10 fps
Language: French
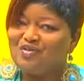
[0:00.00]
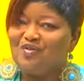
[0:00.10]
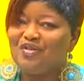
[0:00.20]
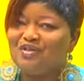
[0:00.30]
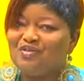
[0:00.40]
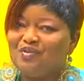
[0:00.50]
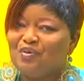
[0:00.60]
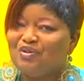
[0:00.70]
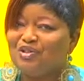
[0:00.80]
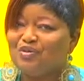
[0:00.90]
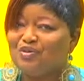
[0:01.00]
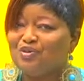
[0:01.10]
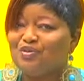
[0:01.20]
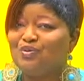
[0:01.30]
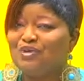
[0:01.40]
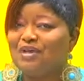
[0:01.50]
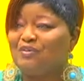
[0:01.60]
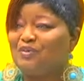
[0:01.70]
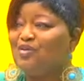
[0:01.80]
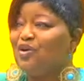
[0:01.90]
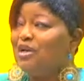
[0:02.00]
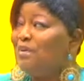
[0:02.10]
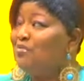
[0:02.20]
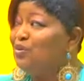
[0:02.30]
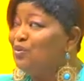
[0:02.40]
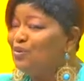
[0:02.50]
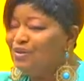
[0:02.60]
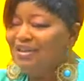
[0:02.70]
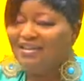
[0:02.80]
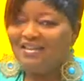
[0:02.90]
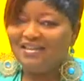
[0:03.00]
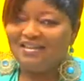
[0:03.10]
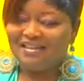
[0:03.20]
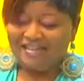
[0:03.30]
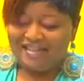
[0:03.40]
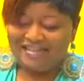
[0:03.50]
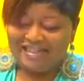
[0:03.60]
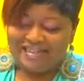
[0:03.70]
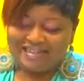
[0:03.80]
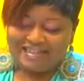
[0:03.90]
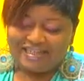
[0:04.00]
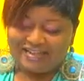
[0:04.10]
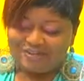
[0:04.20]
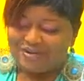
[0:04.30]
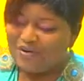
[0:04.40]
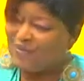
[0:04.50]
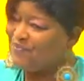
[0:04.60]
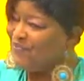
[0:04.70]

qu'on fait à de nombreux jeunes aujourd'hui au Cameroun. on On mhm. n'est pas beaucoup. Euh, et c'est très dangereux.